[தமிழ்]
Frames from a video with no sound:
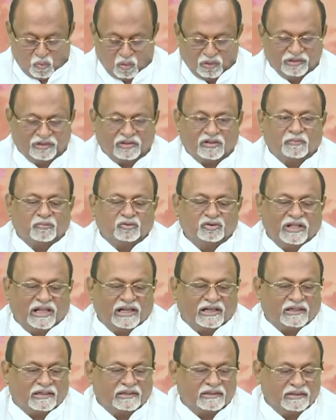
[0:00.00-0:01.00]
ஒன்று
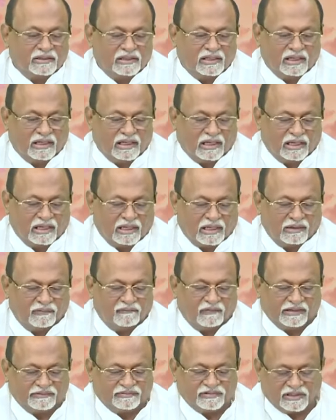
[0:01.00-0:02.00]
முதல்
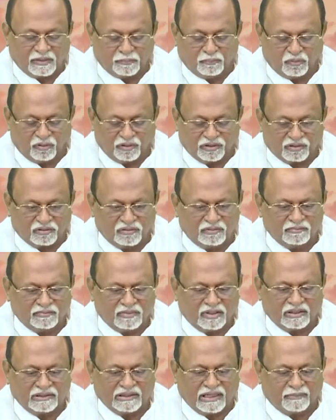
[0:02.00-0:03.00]
வாசிக்க போகிறோம்
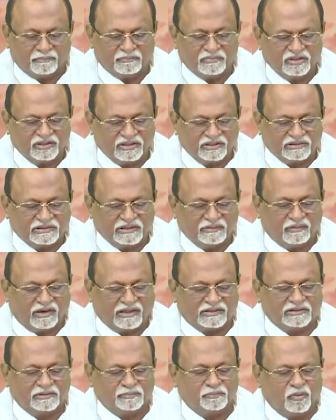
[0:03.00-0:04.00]
நாம் நிறுத்தி
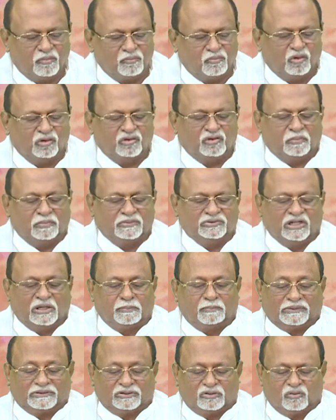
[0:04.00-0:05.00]
வாசிப்போம் ஒன்று முதல்
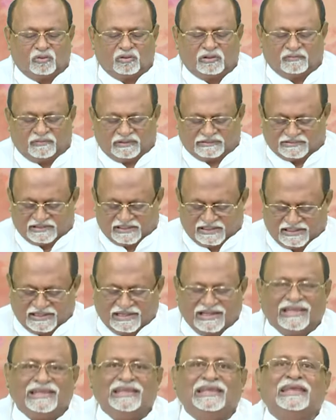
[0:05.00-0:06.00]
பதினோரு
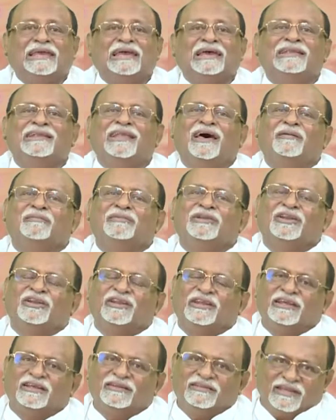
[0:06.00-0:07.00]
வசனங்களை நாம்
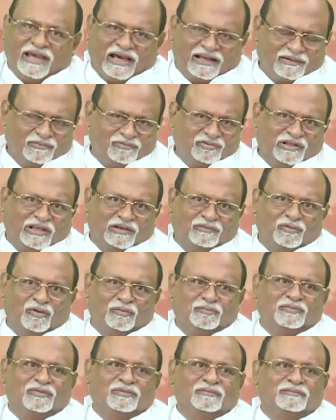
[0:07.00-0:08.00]
இன்றைக்கு தியானம் செய்வோம்